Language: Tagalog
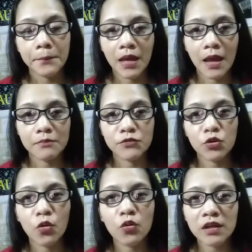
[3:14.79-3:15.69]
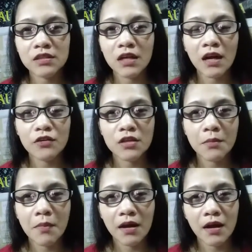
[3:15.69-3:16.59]
p.m. So, kung nandiyan kayo sa
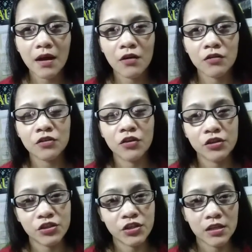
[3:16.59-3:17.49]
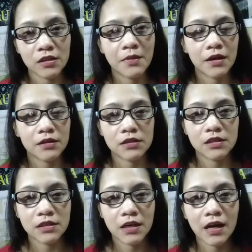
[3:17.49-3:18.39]
Macau or, or Jeddah, mga
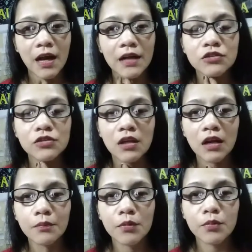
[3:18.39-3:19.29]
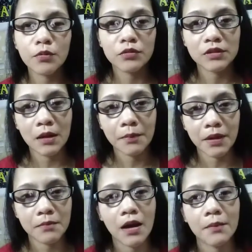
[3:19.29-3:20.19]
kacharchar, agahan nyo na lang kung pumunta
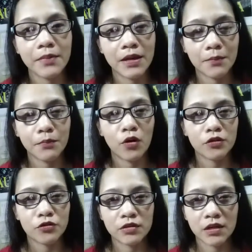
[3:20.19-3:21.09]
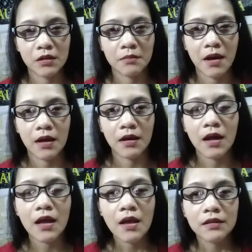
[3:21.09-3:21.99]
para makapila po kayo dyan ng maaga.
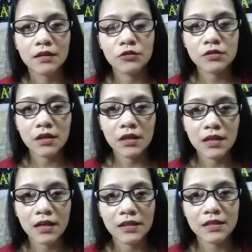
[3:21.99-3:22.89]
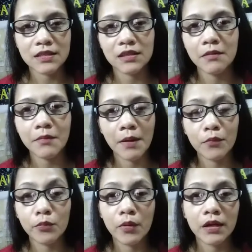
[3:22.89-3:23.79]
Dito sa Riyadh and sa
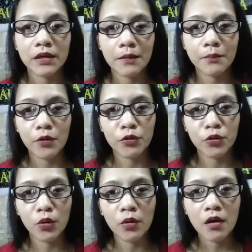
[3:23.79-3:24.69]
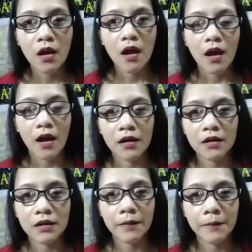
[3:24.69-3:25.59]
Dammam, bumalik na po yung
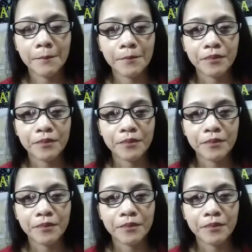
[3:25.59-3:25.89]
um,